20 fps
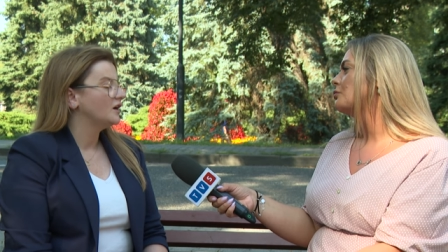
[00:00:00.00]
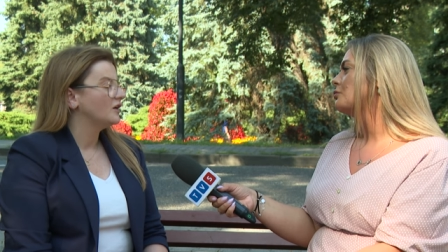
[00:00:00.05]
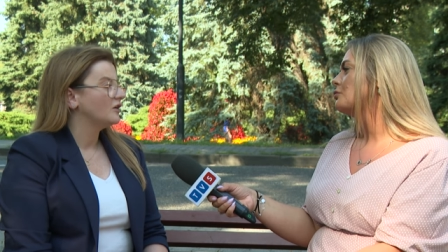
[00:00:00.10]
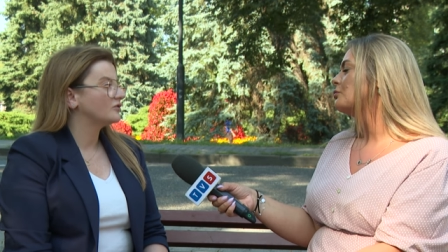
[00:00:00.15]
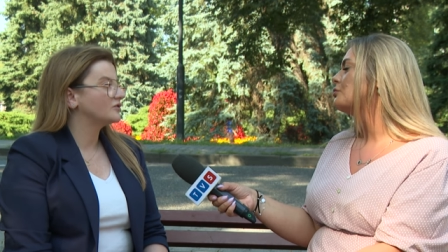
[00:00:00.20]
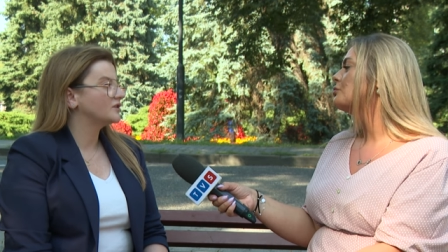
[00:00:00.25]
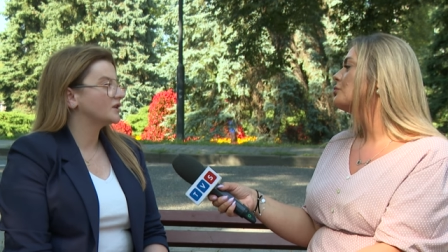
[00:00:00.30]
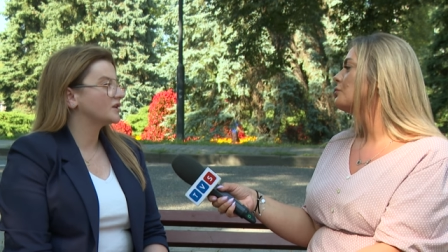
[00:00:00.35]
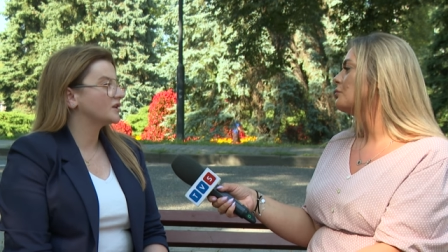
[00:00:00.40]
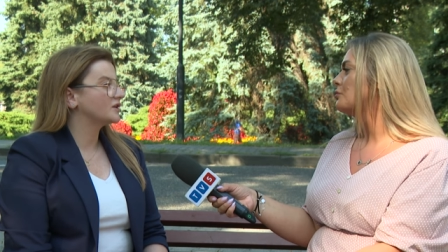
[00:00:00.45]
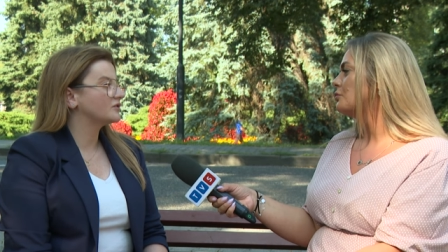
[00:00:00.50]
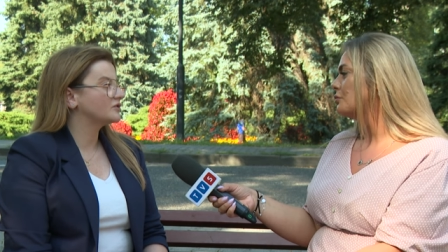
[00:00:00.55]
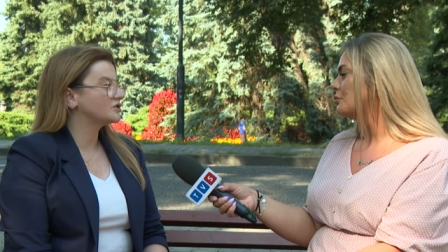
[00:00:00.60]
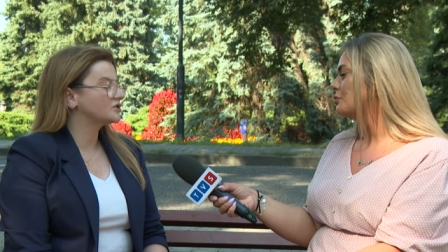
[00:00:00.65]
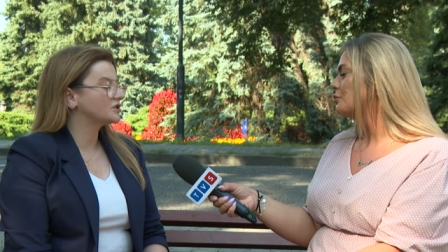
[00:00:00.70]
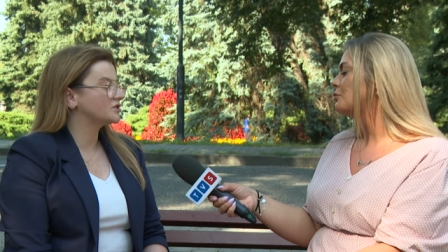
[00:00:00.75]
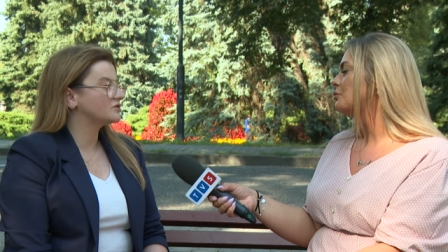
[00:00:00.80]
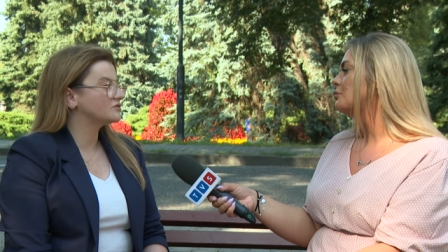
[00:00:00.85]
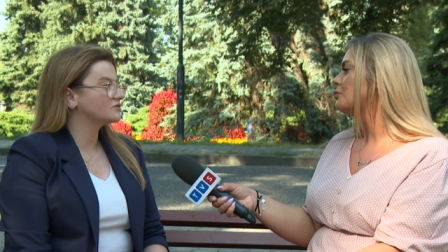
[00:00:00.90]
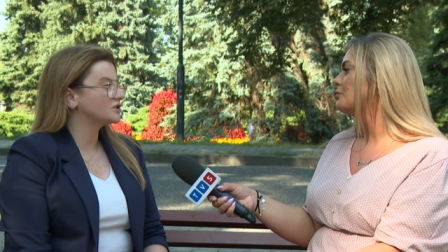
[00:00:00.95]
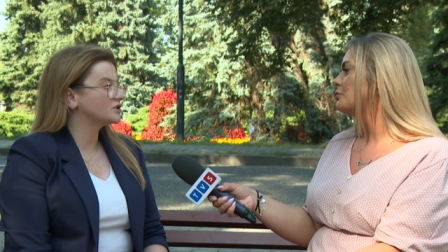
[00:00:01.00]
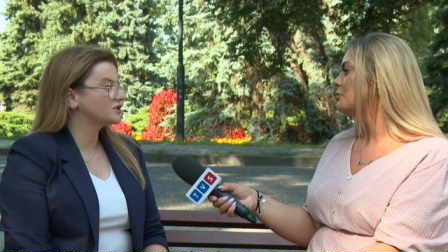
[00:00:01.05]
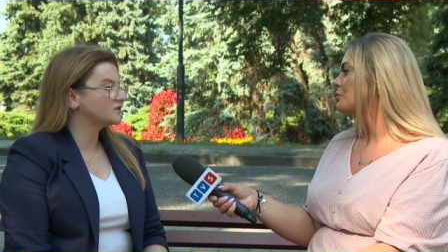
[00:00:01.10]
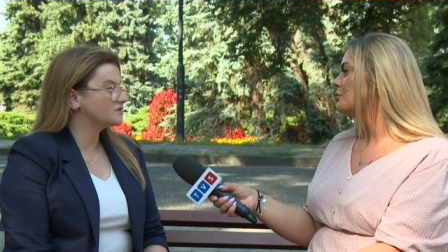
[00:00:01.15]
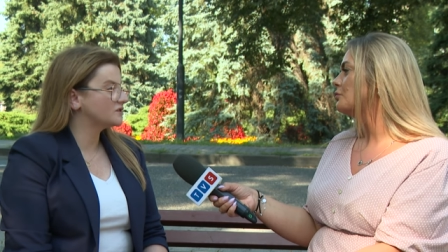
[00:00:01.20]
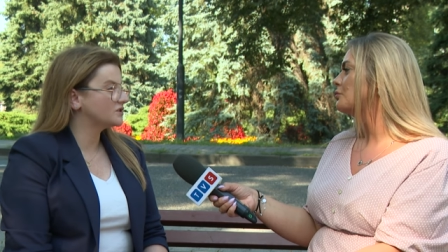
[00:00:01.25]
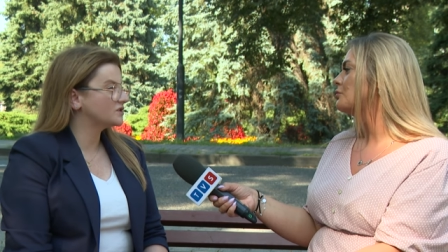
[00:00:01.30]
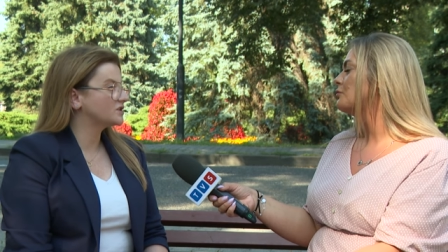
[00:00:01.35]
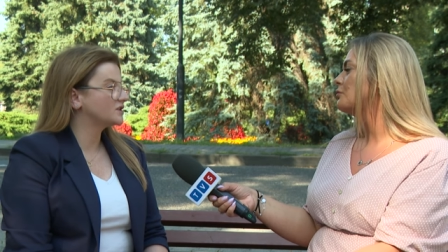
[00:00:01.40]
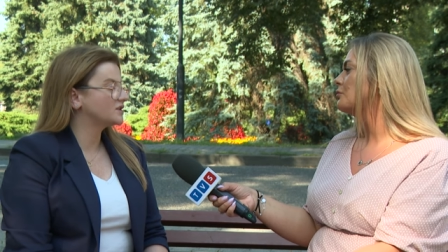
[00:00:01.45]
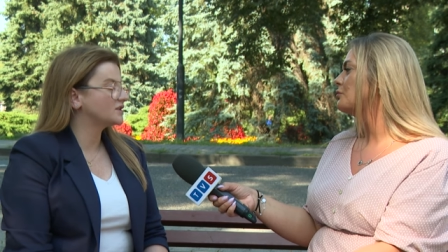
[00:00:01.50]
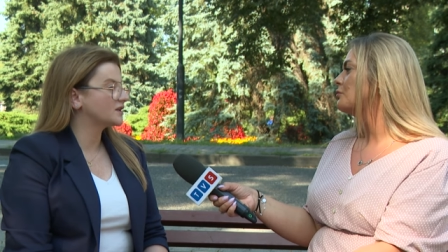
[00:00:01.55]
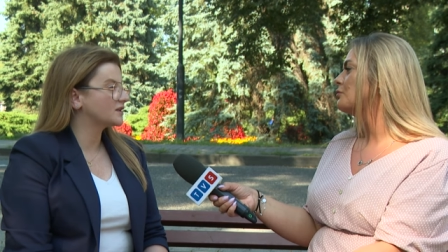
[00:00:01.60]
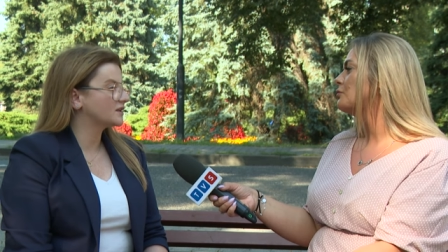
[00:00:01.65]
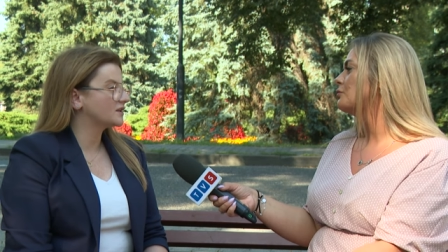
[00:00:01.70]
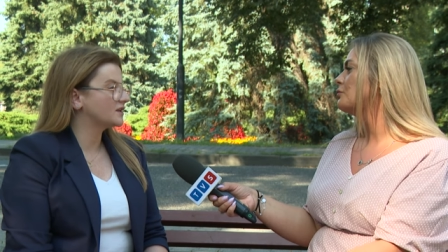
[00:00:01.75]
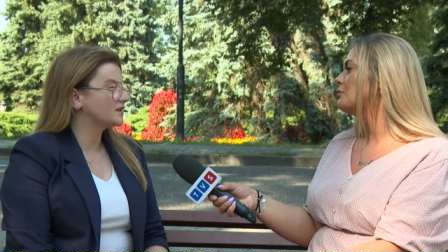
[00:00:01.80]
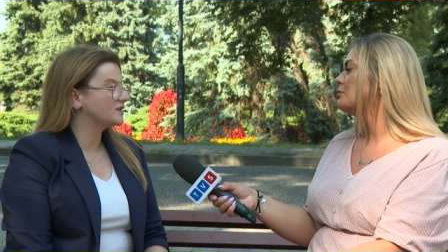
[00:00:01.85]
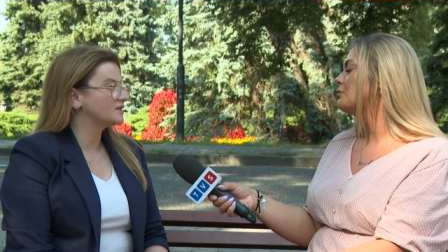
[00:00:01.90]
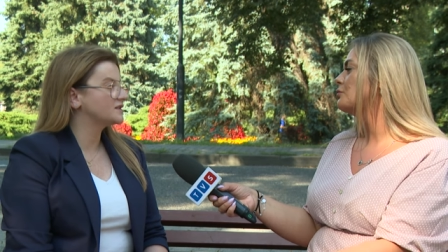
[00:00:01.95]
Od jakiegoś czasu rzeczywiście
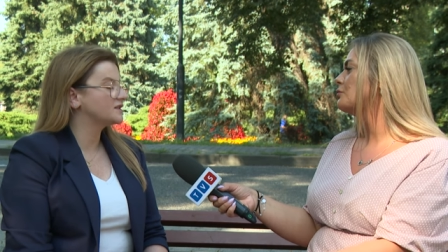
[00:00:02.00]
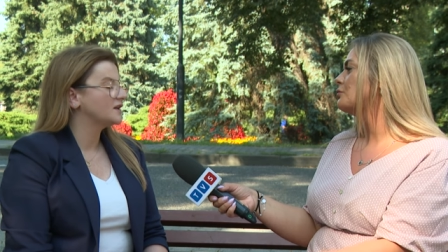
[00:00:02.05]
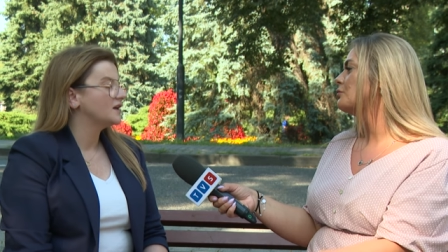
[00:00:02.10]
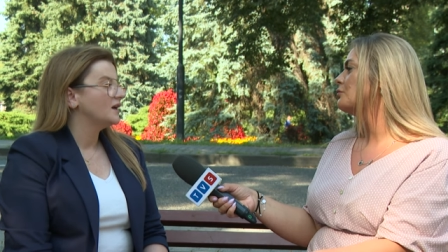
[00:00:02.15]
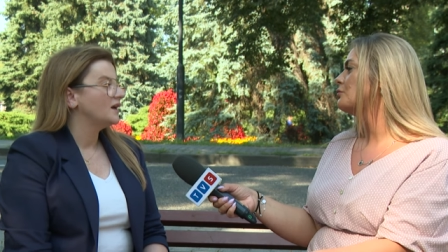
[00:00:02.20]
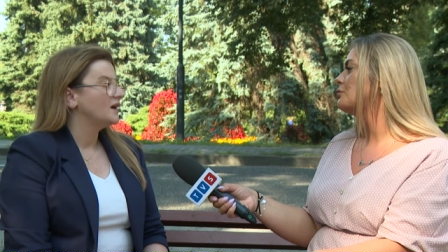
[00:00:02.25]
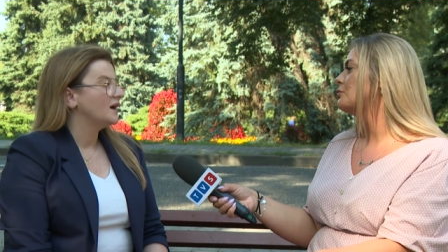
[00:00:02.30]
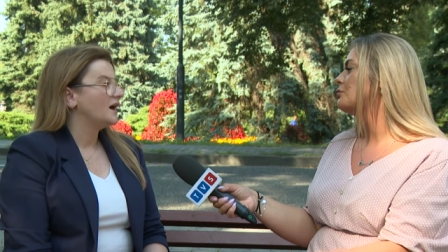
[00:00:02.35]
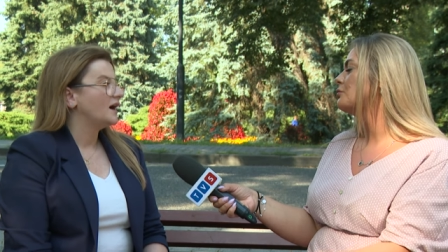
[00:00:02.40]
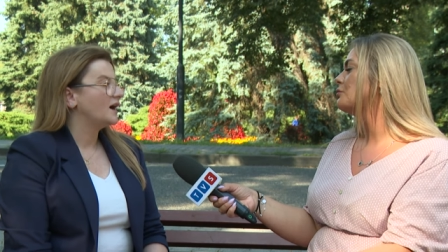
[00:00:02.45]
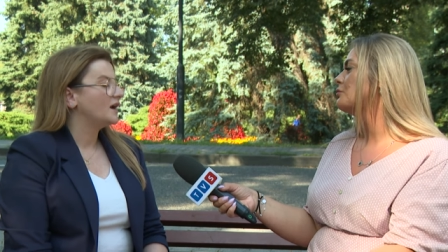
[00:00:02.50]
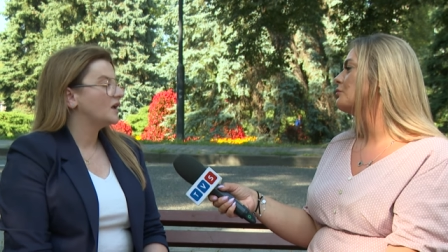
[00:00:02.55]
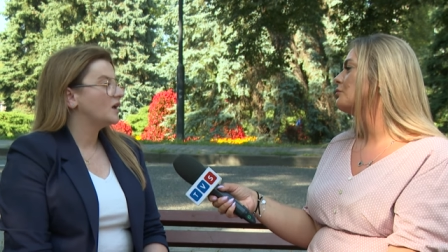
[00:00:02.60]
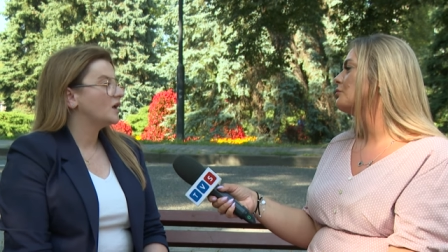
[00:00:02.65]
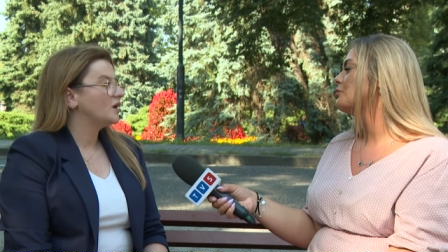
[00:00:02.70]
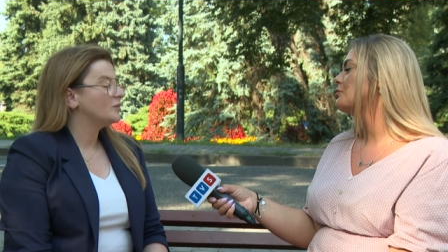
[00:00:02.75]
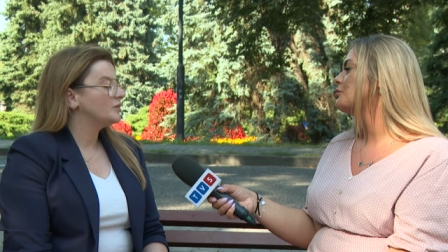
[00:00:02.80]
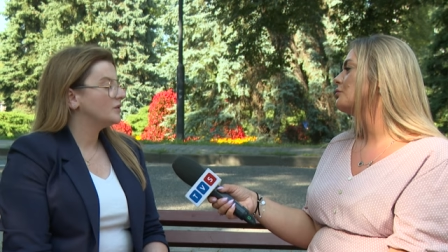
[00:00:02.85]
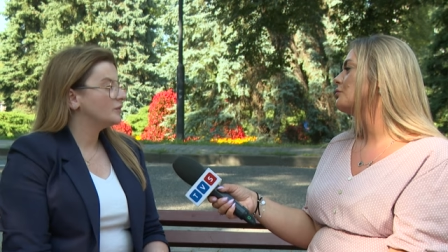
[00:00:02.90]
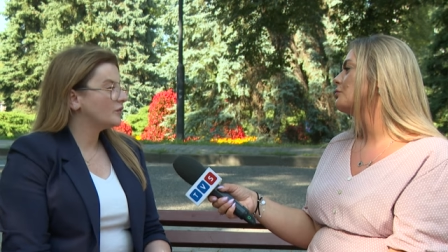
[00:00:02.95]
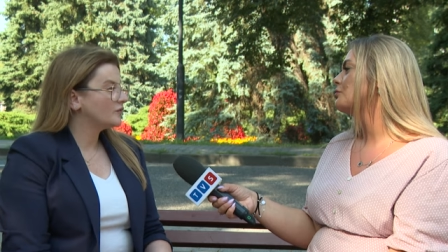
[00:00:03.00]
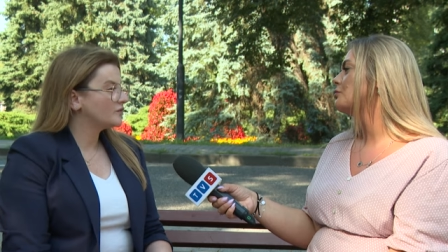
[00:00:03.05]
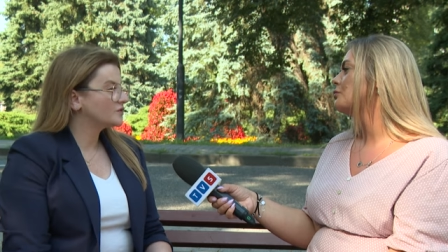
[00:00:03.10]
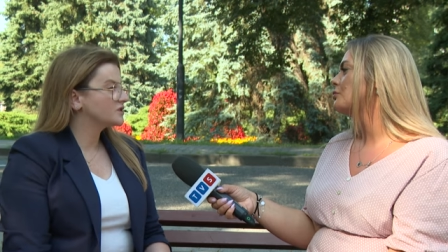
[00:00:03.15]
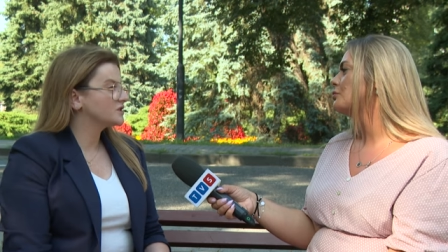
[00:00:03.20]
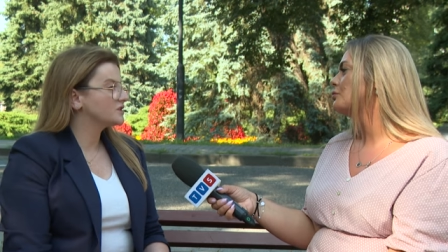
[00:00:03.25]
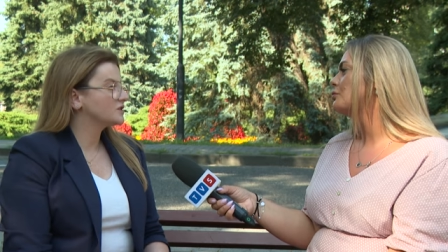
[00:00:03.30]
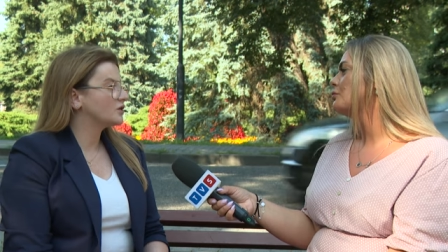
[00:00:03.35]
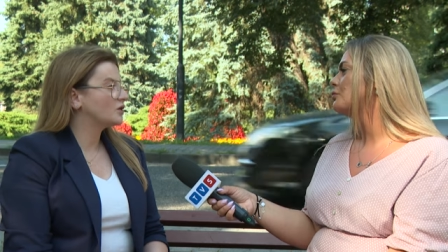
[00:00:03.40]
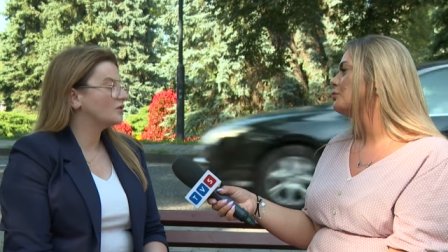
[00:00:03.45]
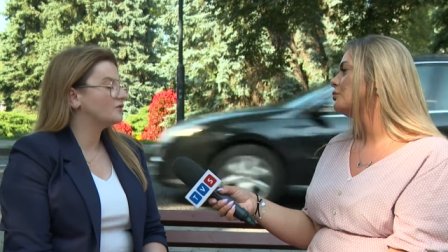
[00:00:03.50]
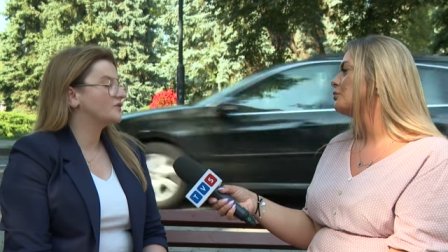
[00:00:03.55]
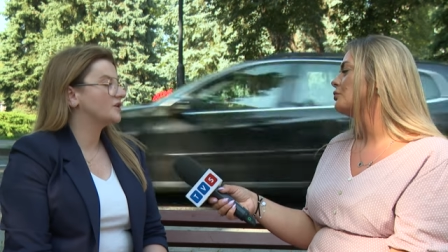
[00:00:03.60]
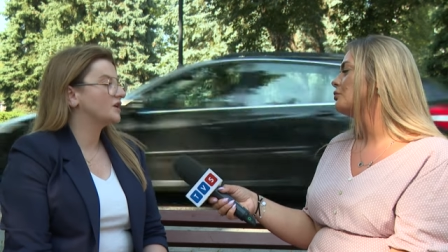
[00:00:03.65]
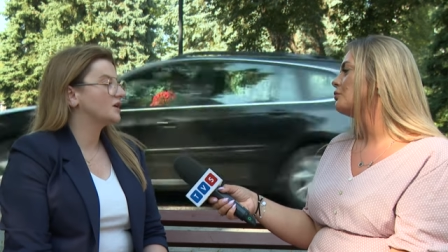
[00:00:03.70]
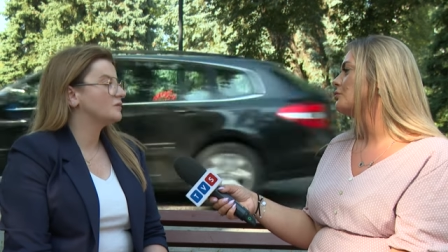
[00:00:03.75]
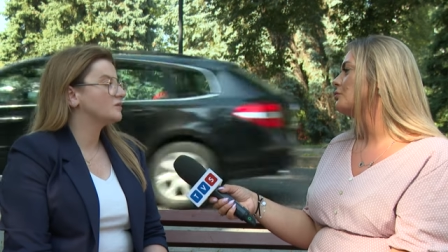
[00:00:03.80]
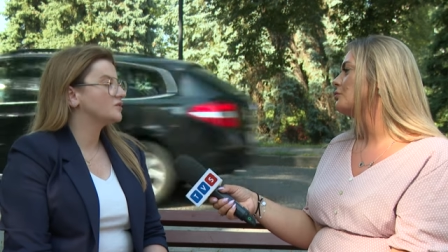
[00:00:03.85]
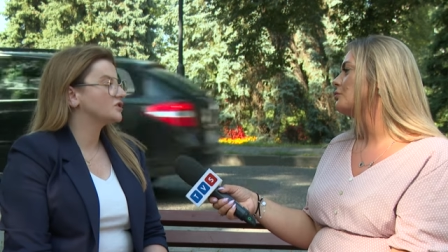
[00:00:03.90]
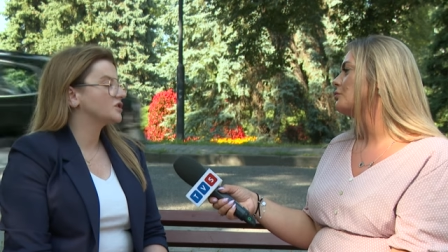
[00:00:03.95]
tak jest, ale mimo wszystko
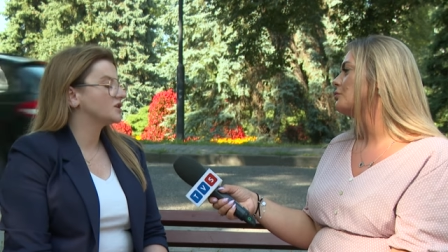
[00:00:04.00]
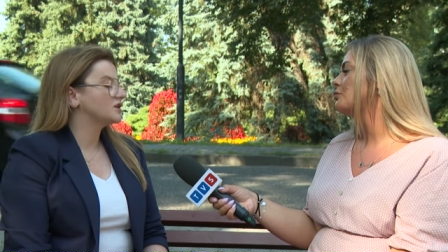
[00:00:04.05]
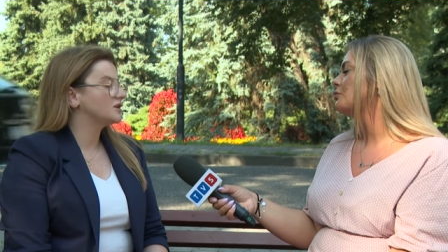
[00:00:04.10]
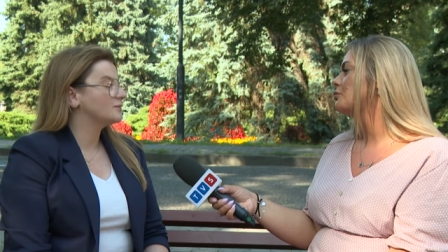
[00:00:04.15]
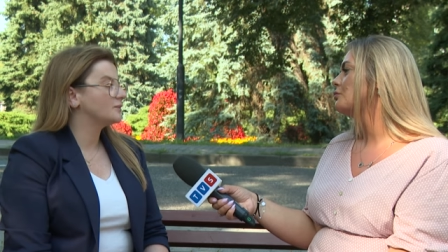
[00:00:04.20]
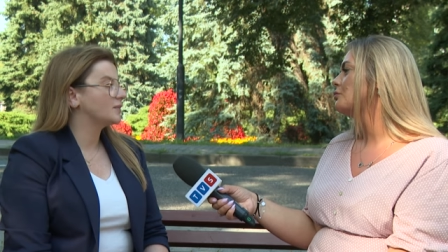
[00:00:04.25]
wiem, że